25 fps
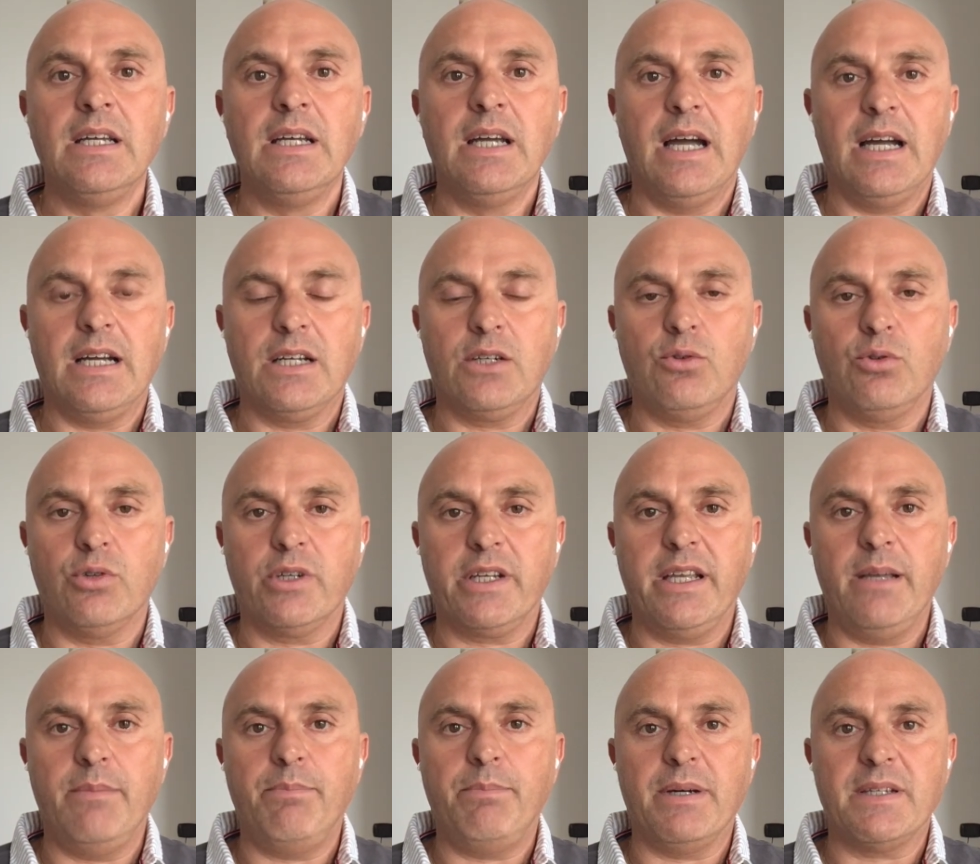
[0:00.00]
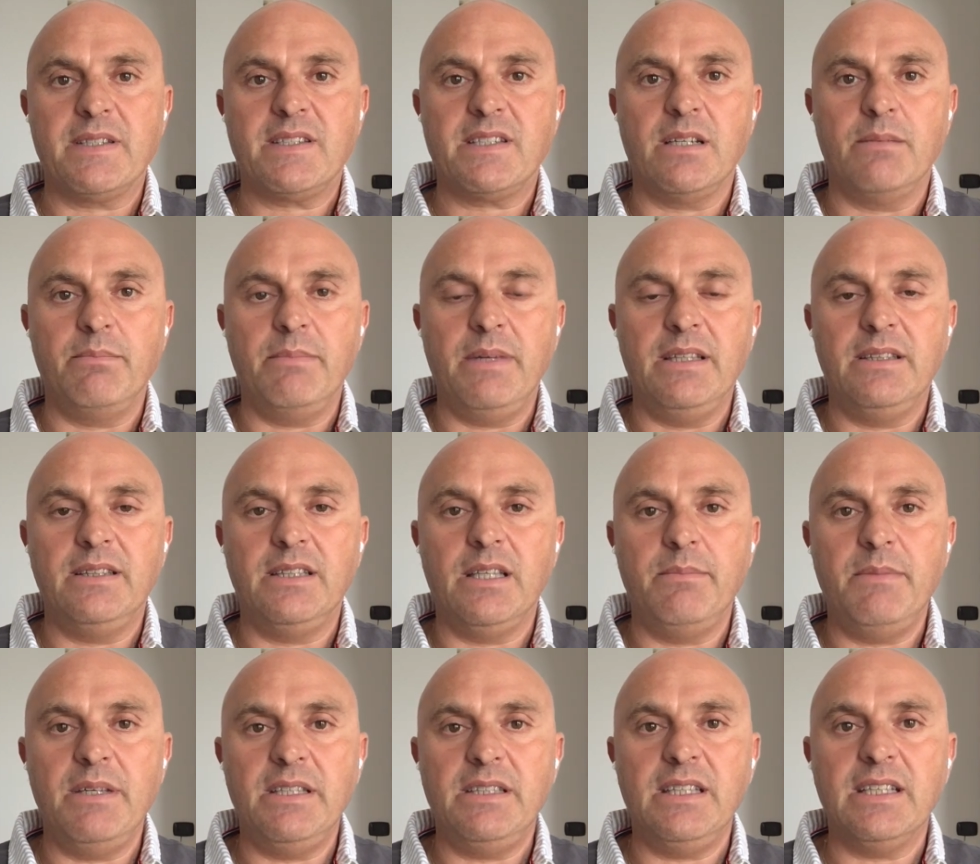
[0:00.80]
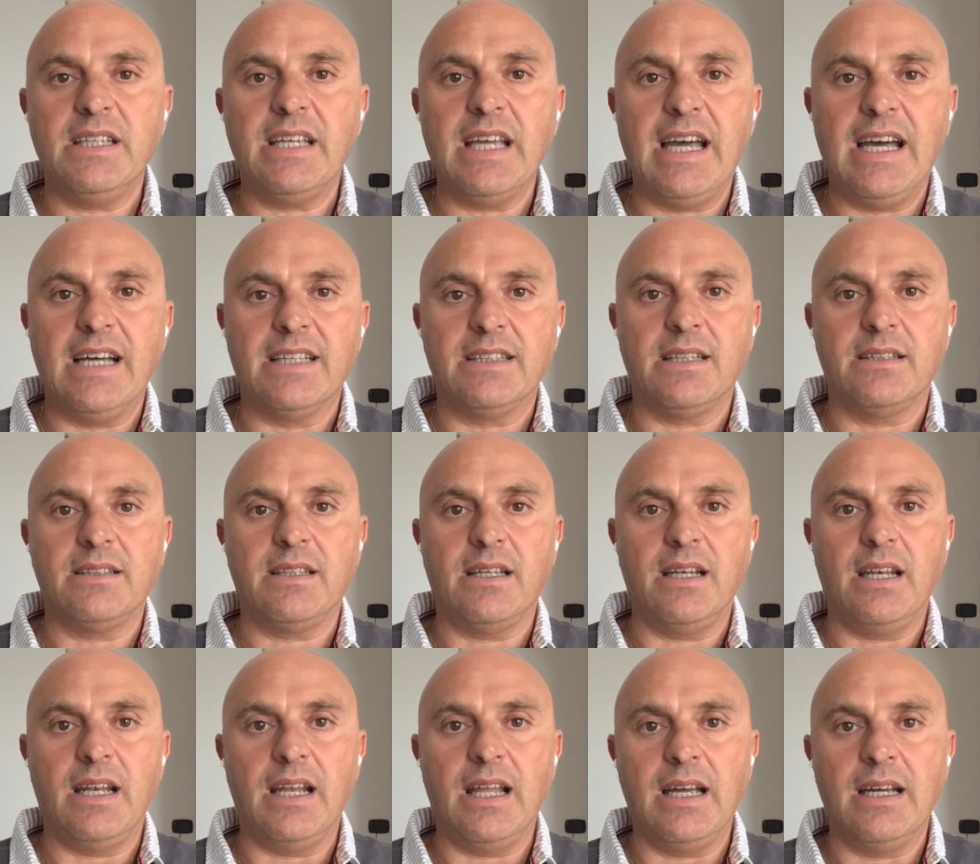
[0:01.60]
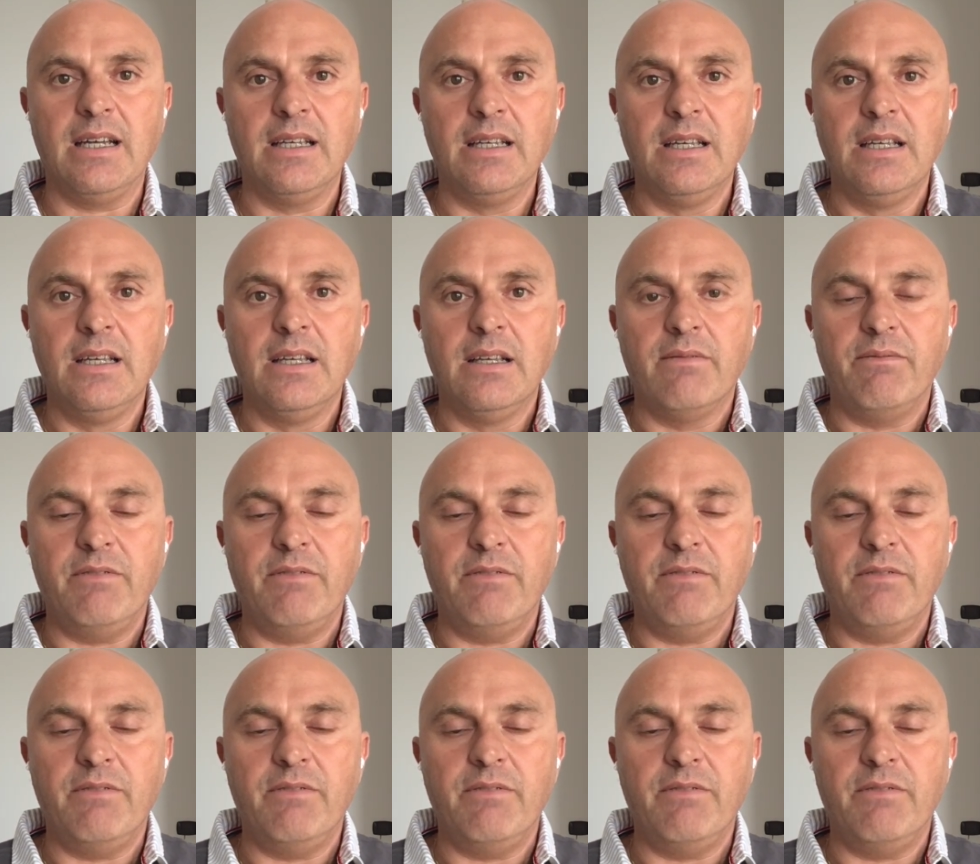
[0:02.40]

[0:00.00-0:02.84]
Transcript: ancorché parzialmente mitigata dalla